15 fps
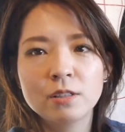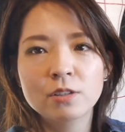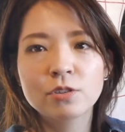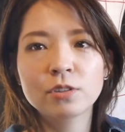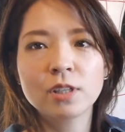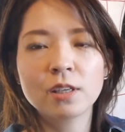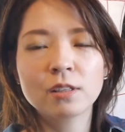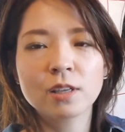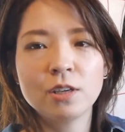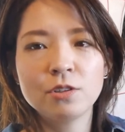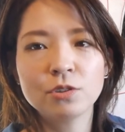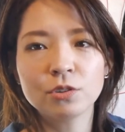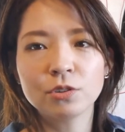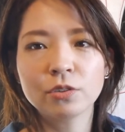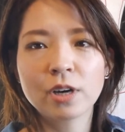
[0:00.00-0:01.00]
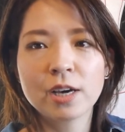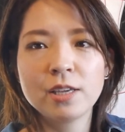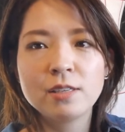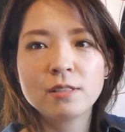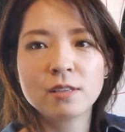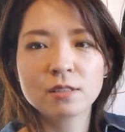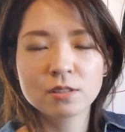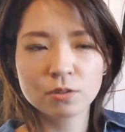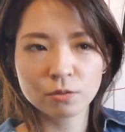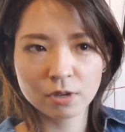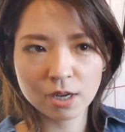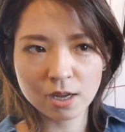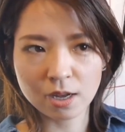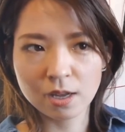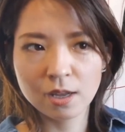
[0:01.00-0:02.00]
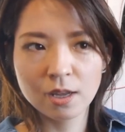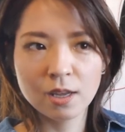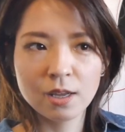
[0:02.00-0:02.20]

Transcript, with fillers: 作ってきた衣装の解説とか